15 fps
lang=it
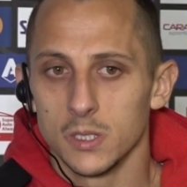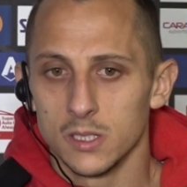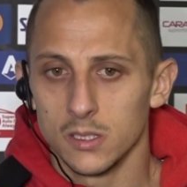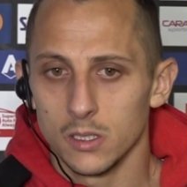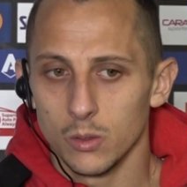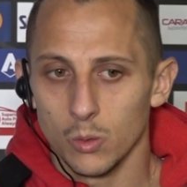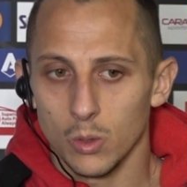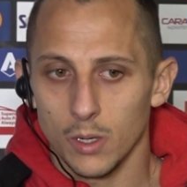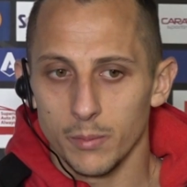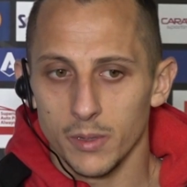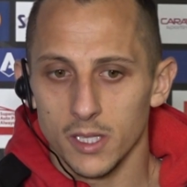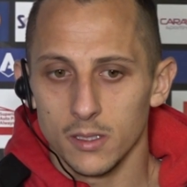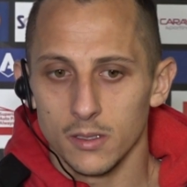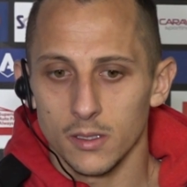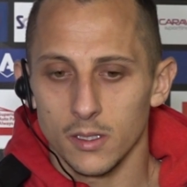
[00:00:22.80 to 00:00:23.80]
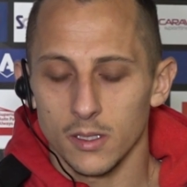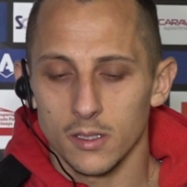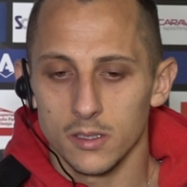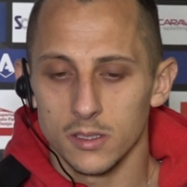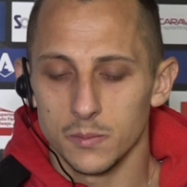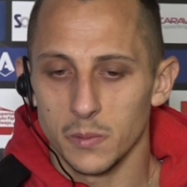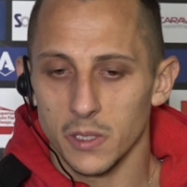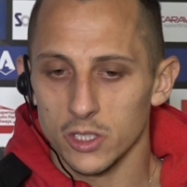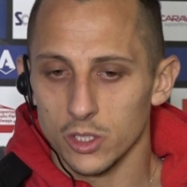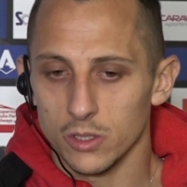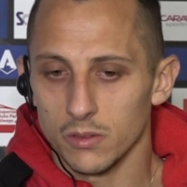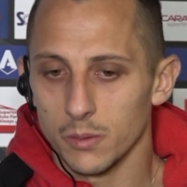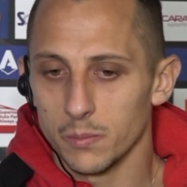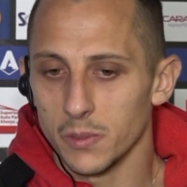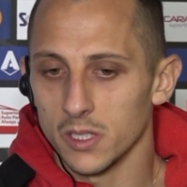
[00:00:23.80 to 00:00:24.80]
Sicuramente dispiace
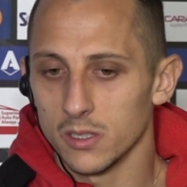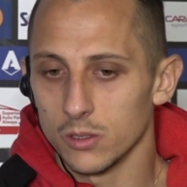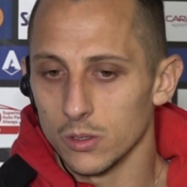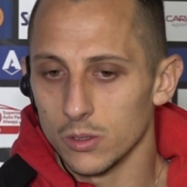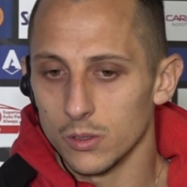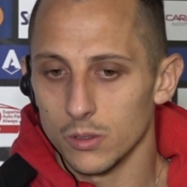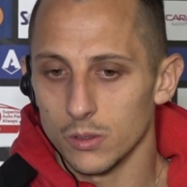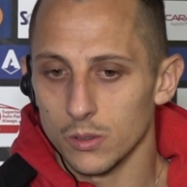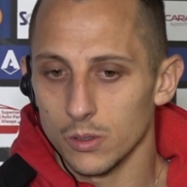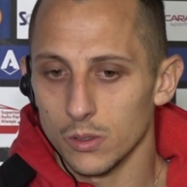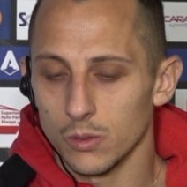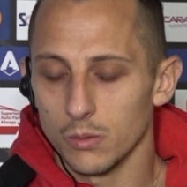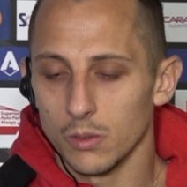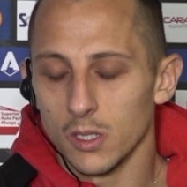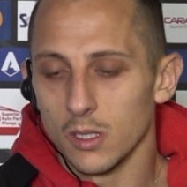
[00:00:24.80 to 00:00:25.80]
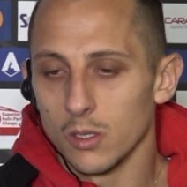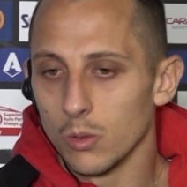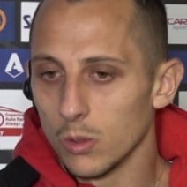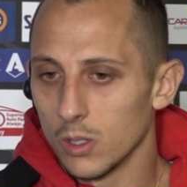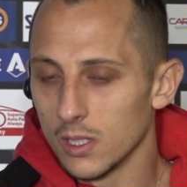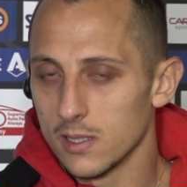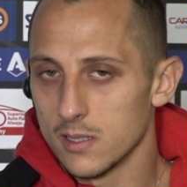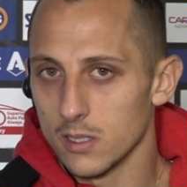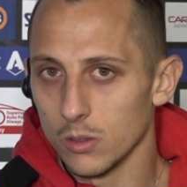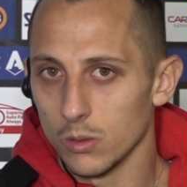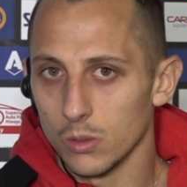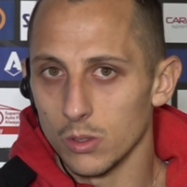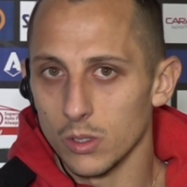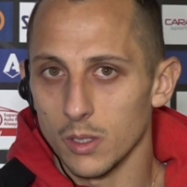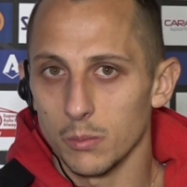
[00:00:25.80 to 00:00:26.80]
aver preso il gol nel
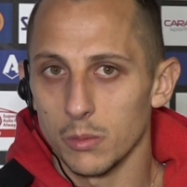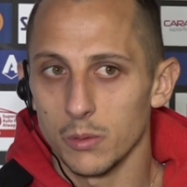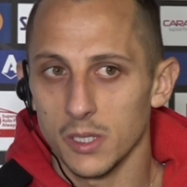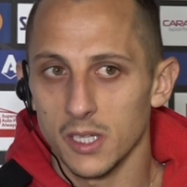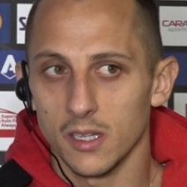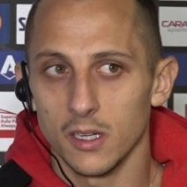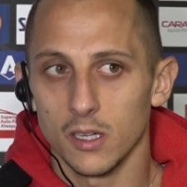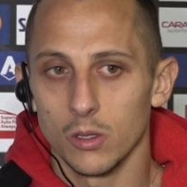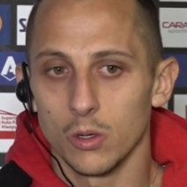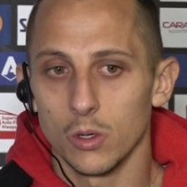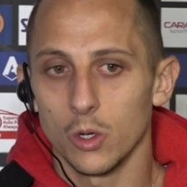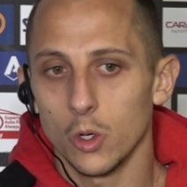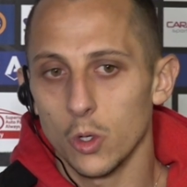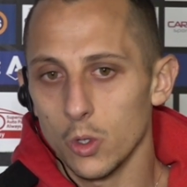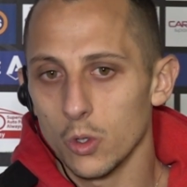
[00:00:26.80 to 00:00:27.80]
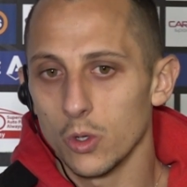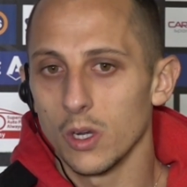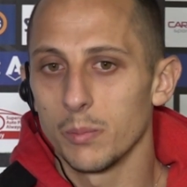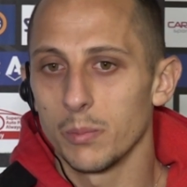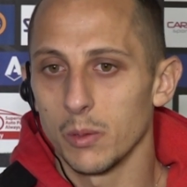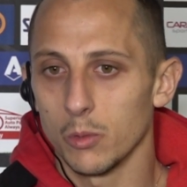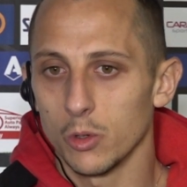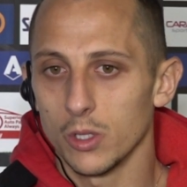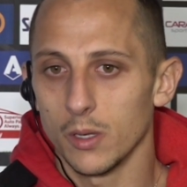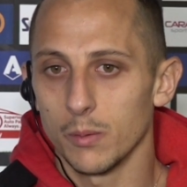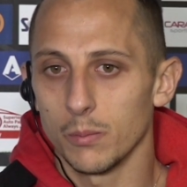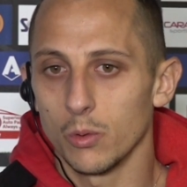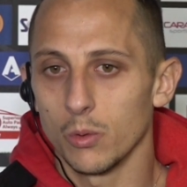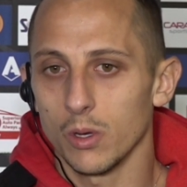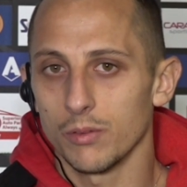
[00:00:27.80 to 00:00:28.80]
secondo tempo, perché credo loro nel primo
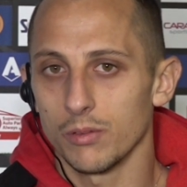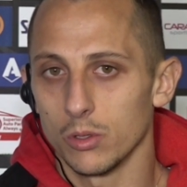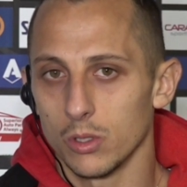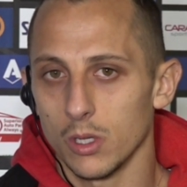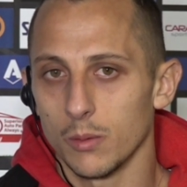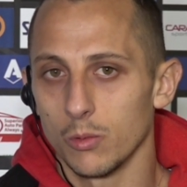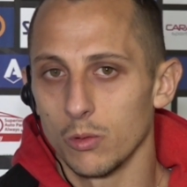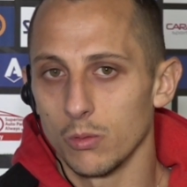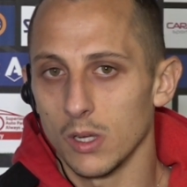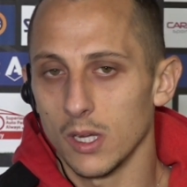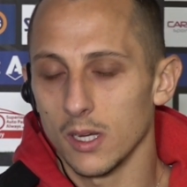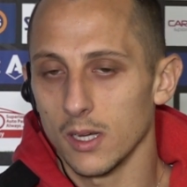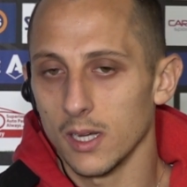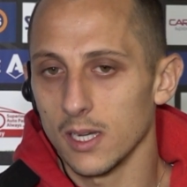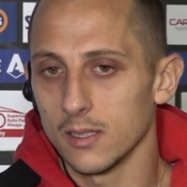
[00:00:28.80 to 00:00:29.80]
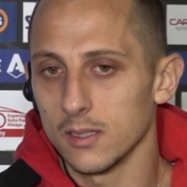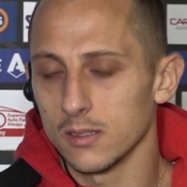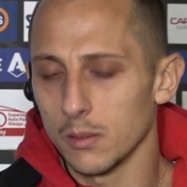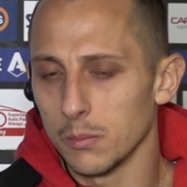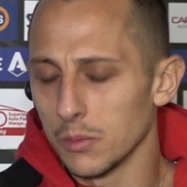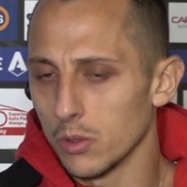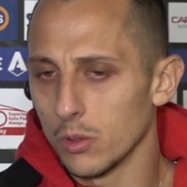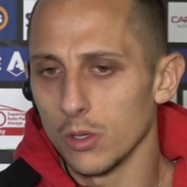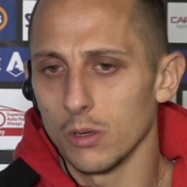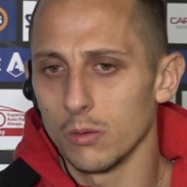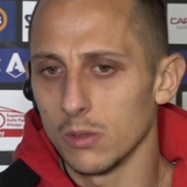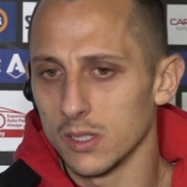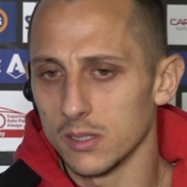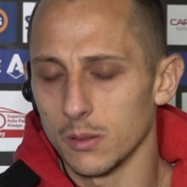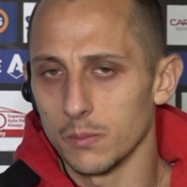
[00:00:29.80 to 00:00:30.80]
tempo comunque affrontavamo una grande Sampdoria,
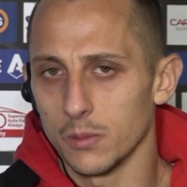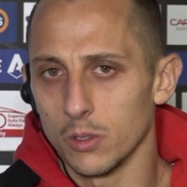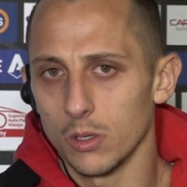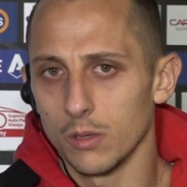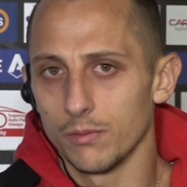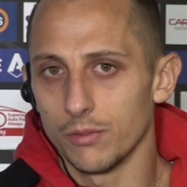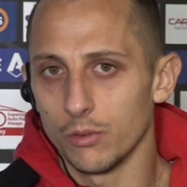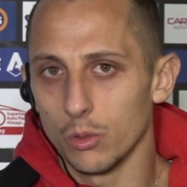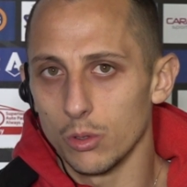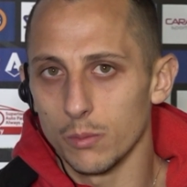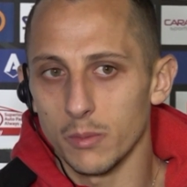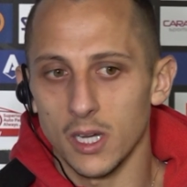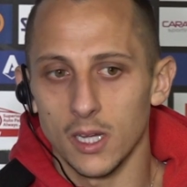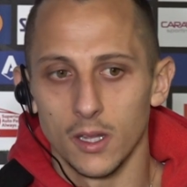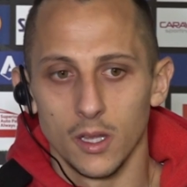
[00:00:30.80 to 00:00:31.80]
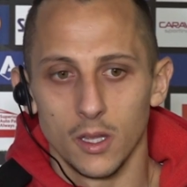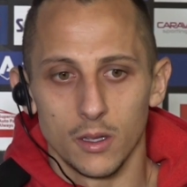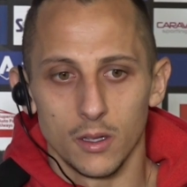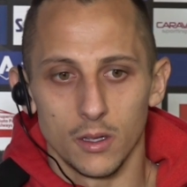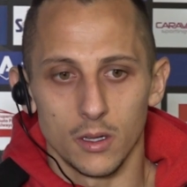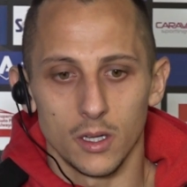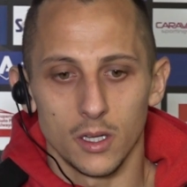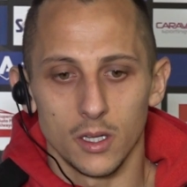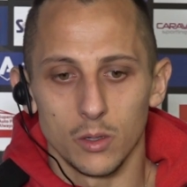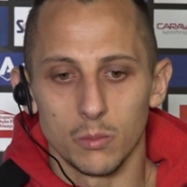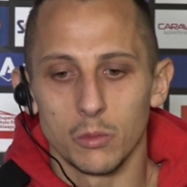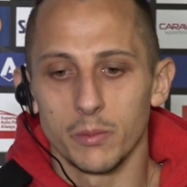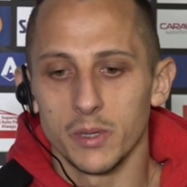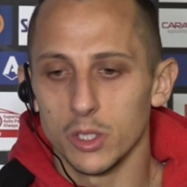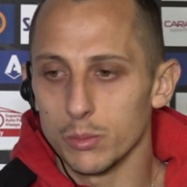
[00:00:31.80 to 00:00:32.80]
una Sampdoria in forma, eh, in un
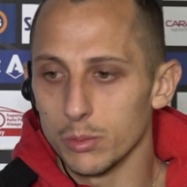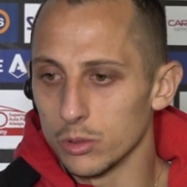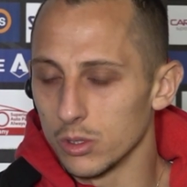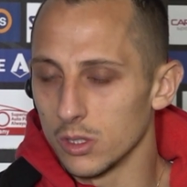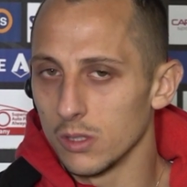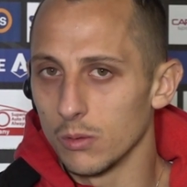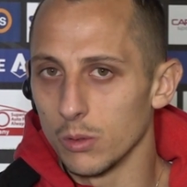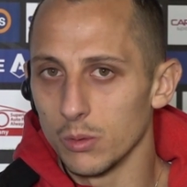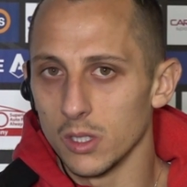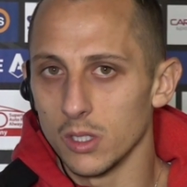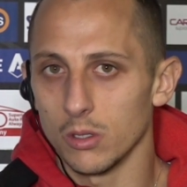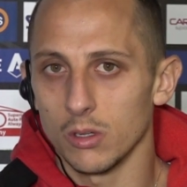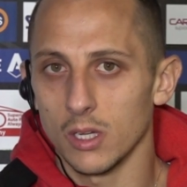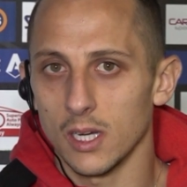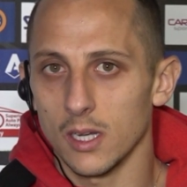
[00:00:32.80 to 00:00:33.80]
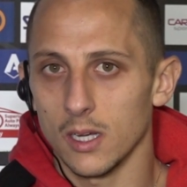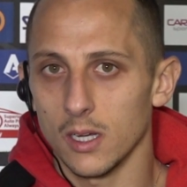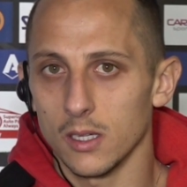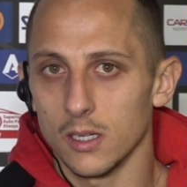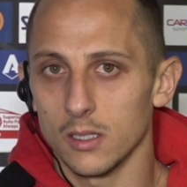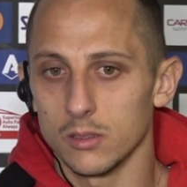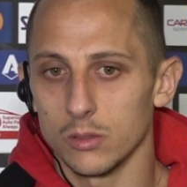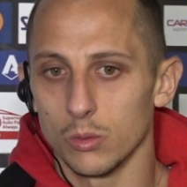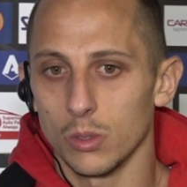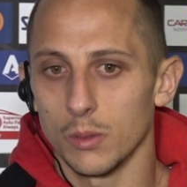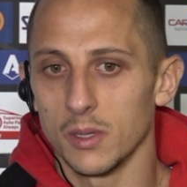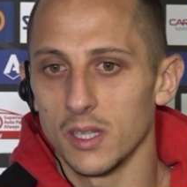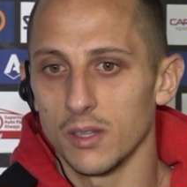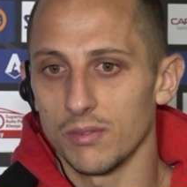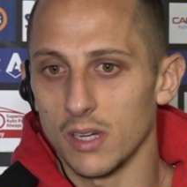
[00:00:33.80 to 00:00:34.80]
momento positivo, quindi non era
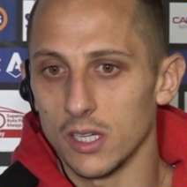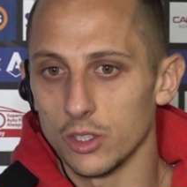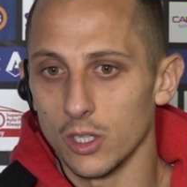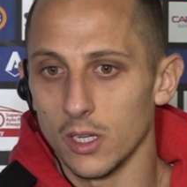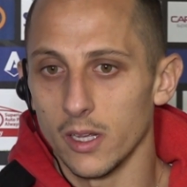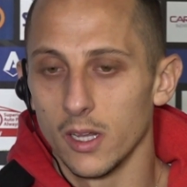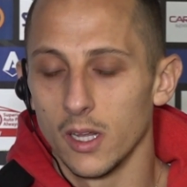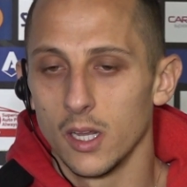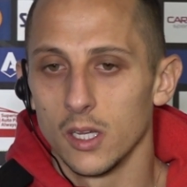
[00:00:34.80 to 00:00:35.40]
assolutamente facile.